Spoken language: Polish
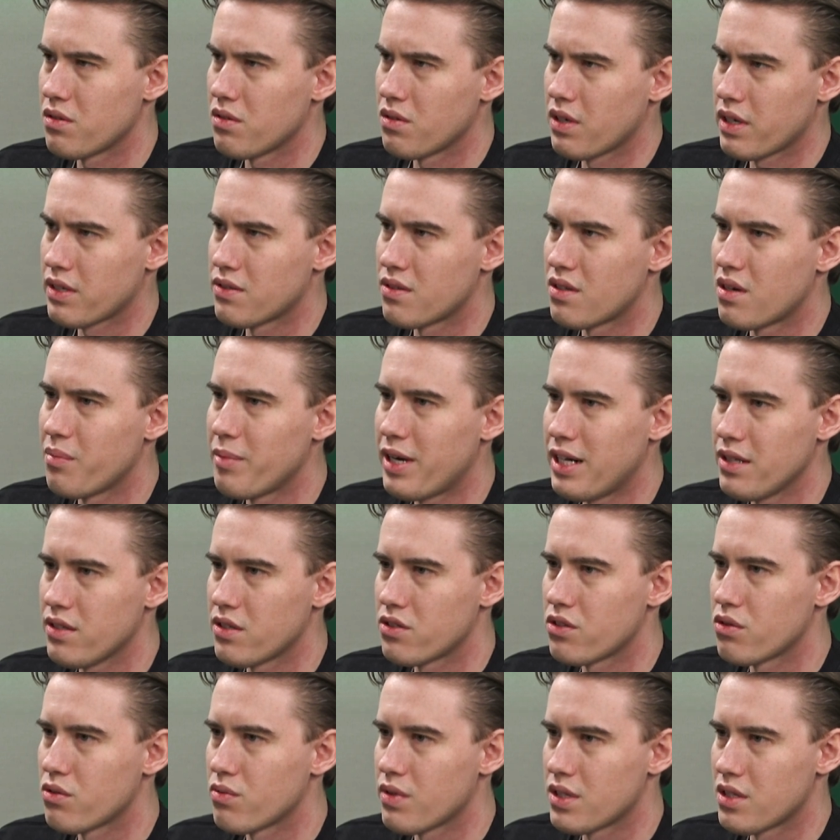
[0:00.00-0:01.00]
ekstremalna
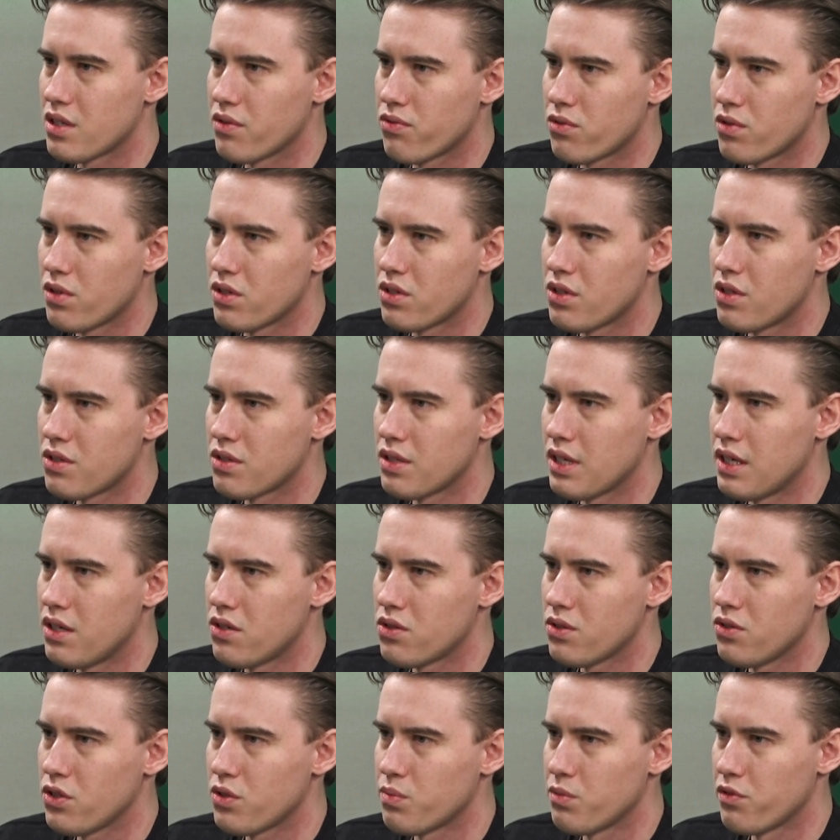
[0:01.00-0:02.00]
sytuacja, w której się
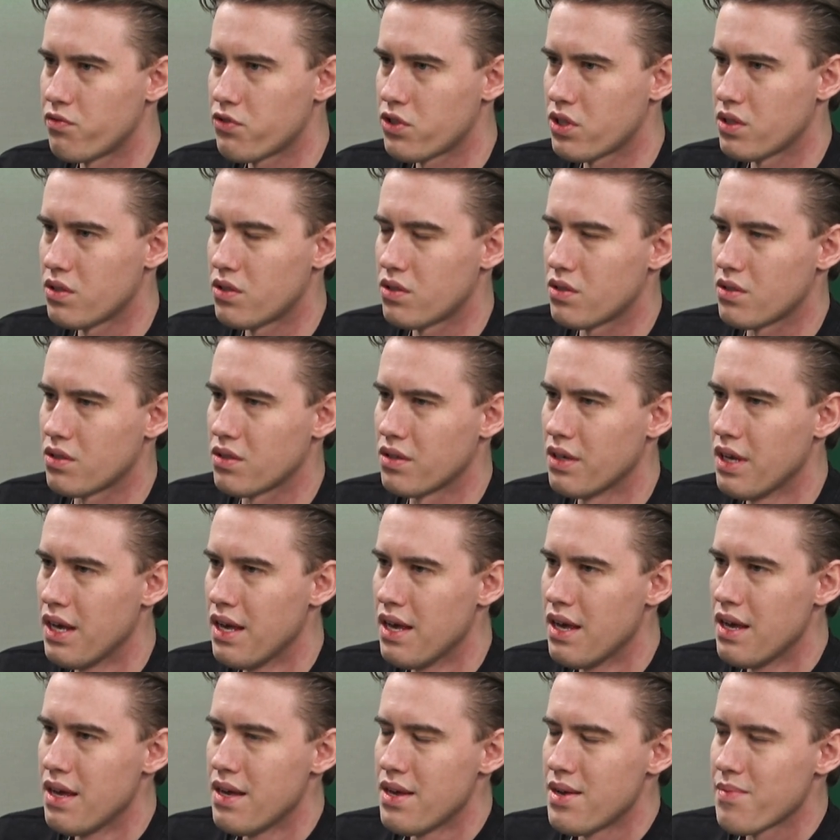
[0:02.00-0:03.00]
znaleźliśmy wszyscy.
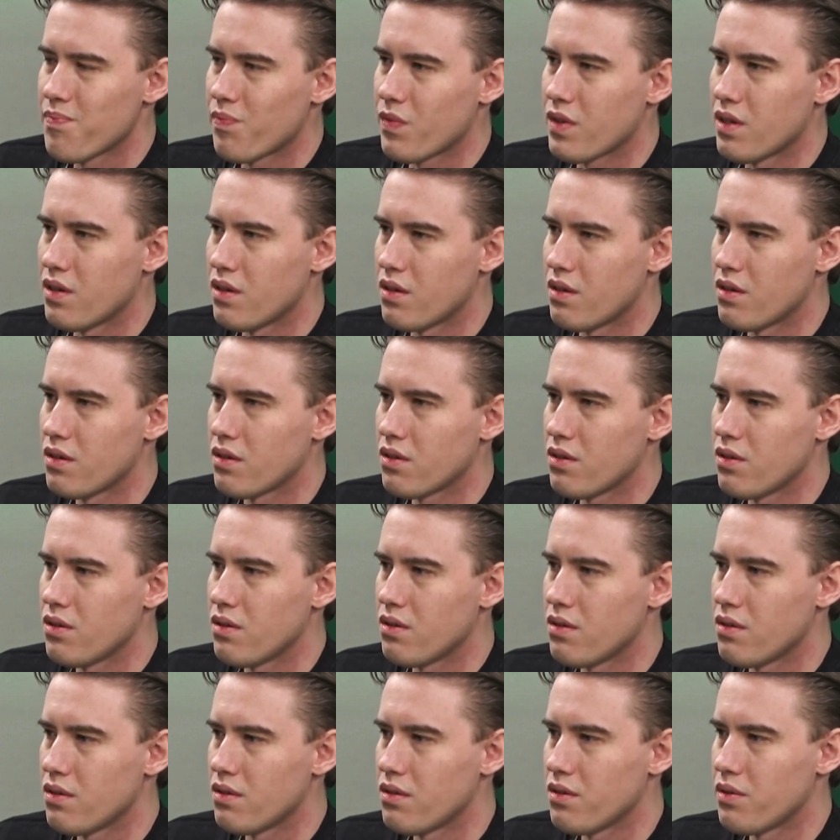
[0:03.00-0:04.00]
Y,
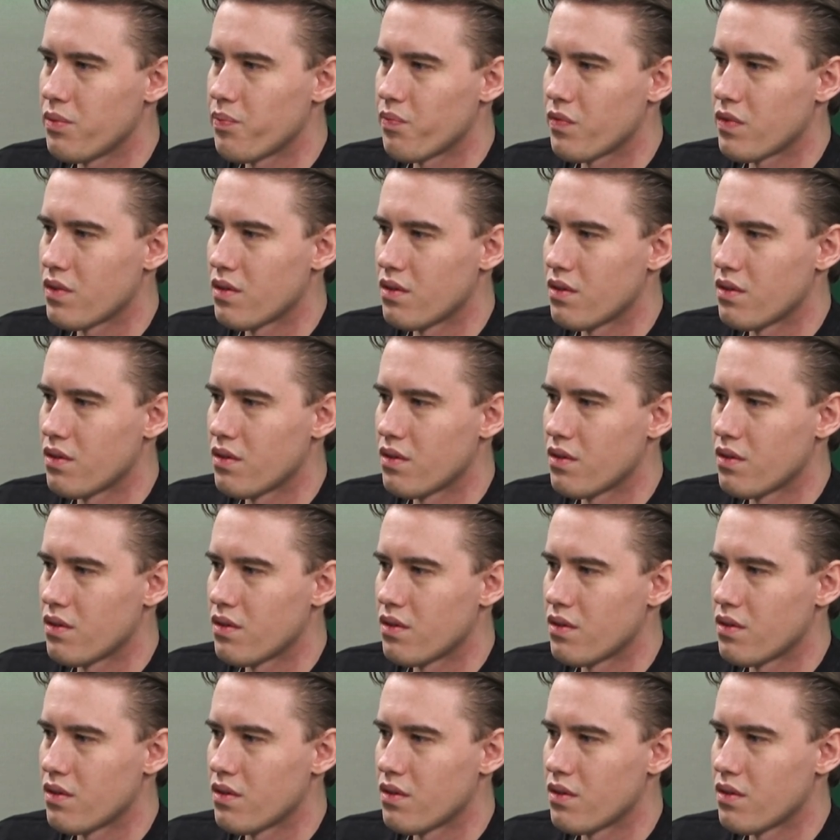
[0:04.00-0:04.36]
I